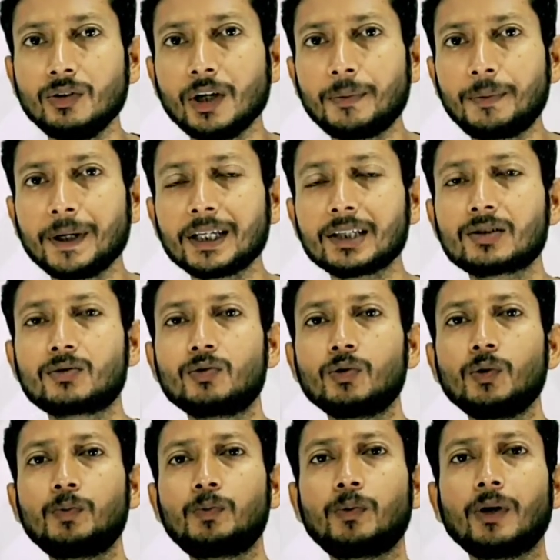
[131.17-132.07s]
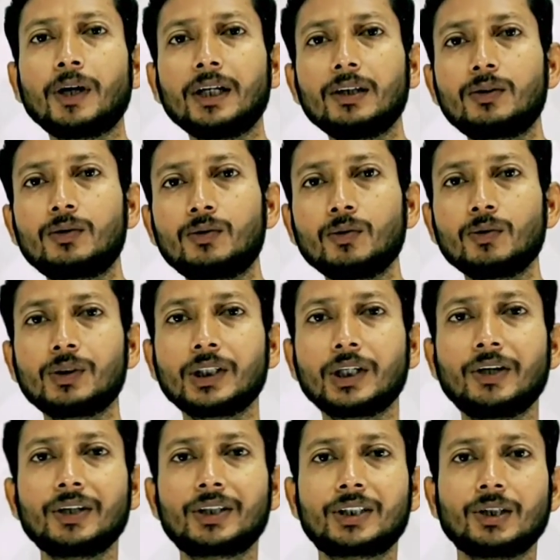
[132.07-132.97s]
ইউএফএস টু পয়েন্ট টু
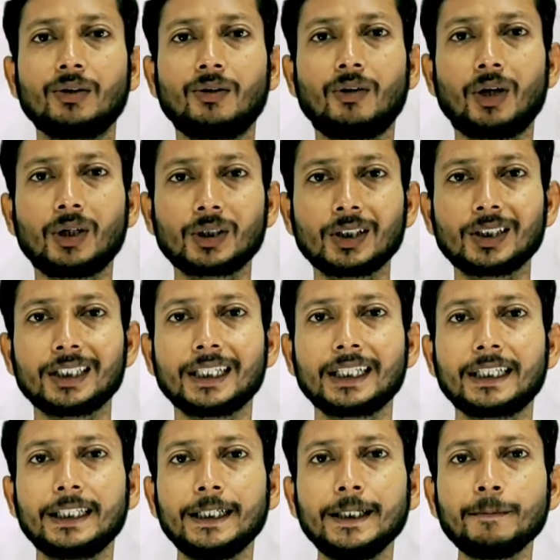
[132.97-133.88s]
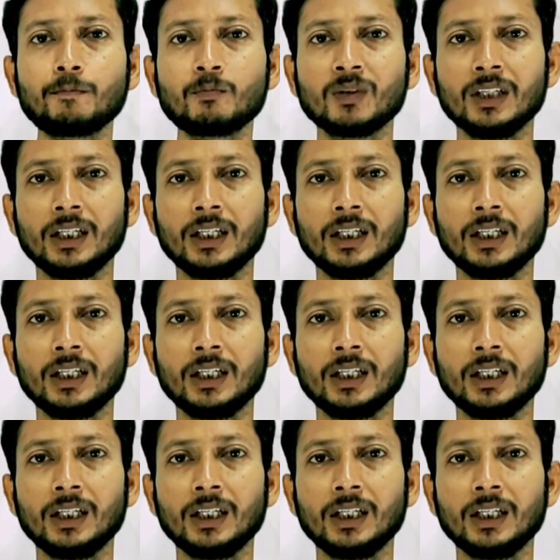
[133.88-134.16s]
দেওয়া আছে অর্থাৎ এখানে